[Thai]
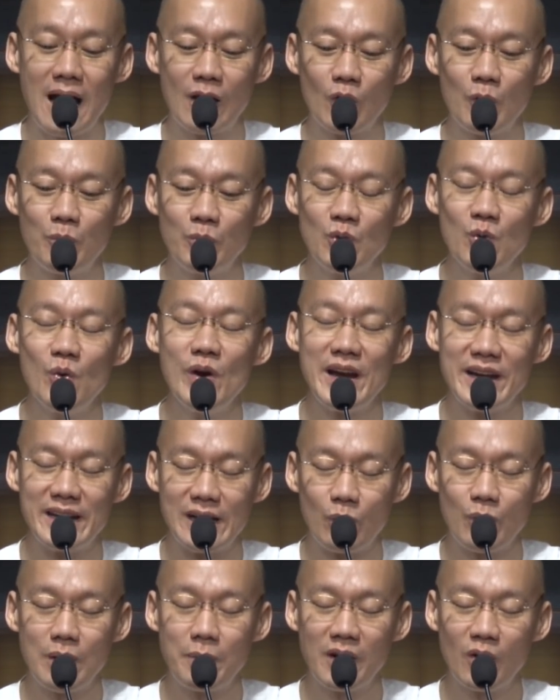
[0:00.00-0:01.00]
ปารบด้วย
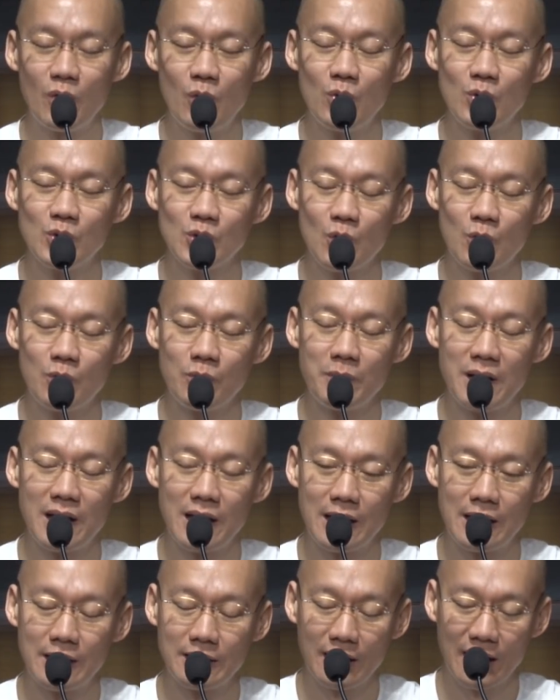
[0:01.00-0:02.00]
เนี่ยว่าพระองค์ทรง
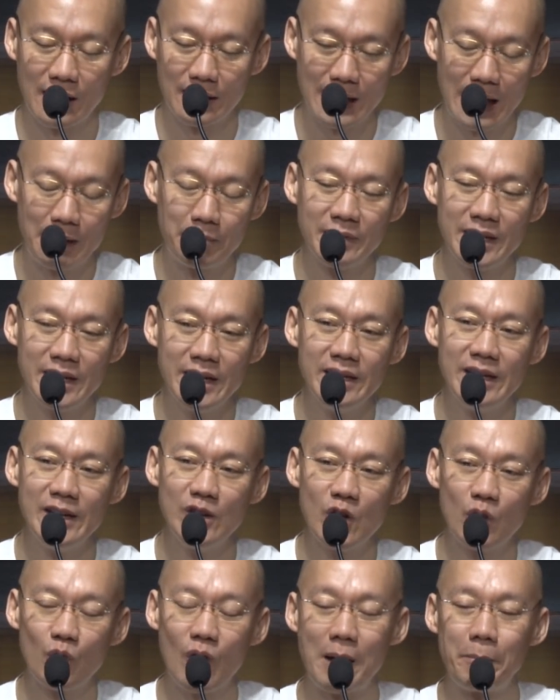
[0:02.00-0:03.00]
มากระทำที่
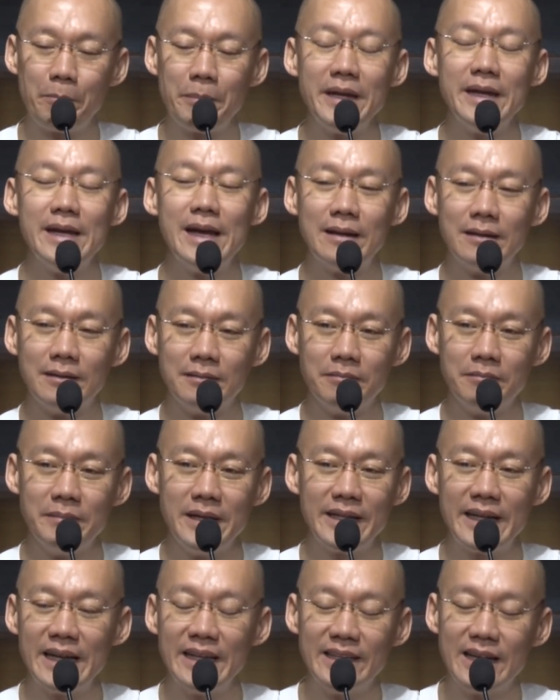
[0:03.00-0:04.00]
นี้ด้วยความเพียร
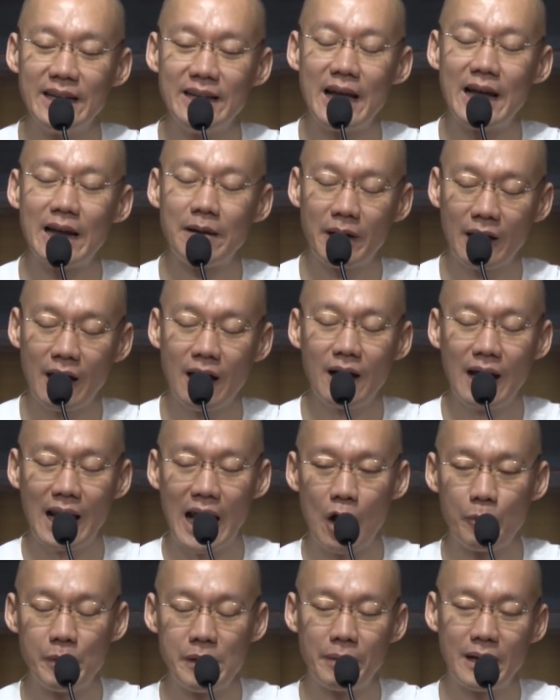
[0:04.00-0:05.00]
มีกิจใดๆ ก็
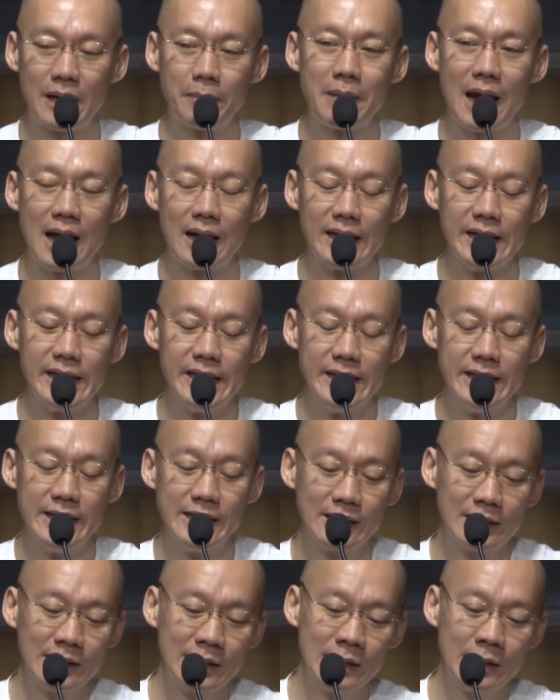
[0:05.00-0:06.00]
กล่าวเป็นพระบาลี
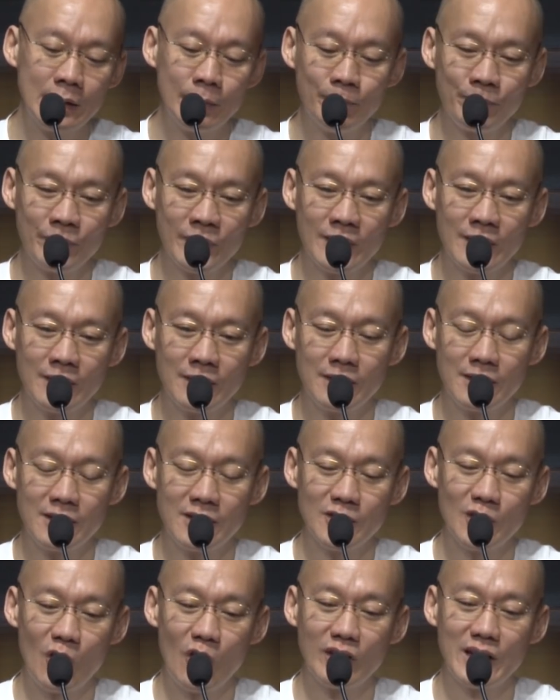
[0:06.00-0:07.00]

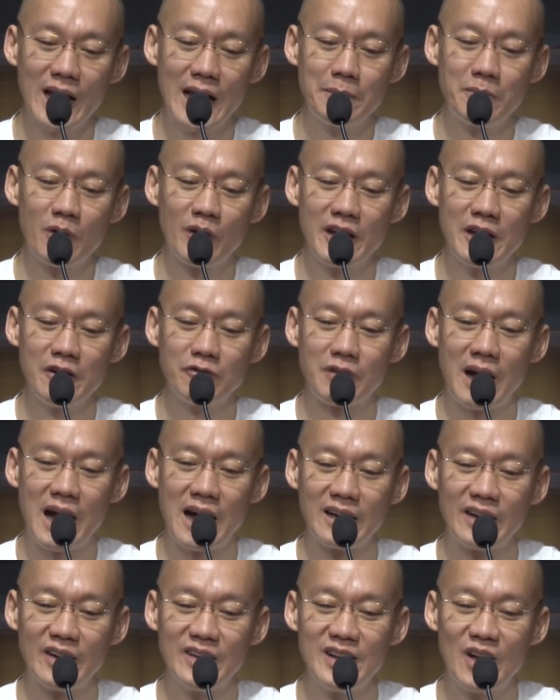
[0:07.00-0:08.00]
สองท่านพอได้
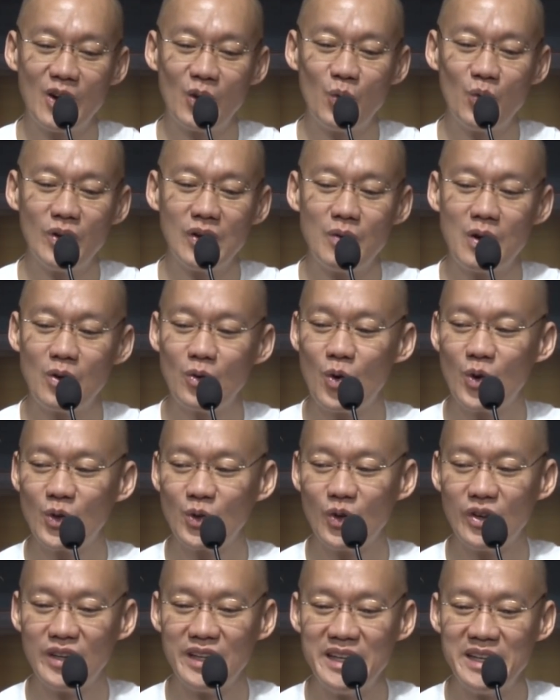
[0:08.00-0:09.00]
ฟังแล้วเนี่ยรู้แล้วว่าค
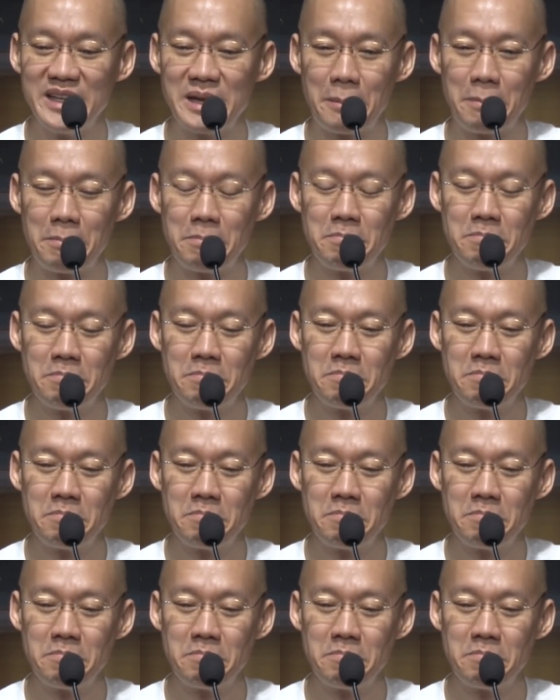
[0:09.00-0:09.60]
นคนนี้เนี่ย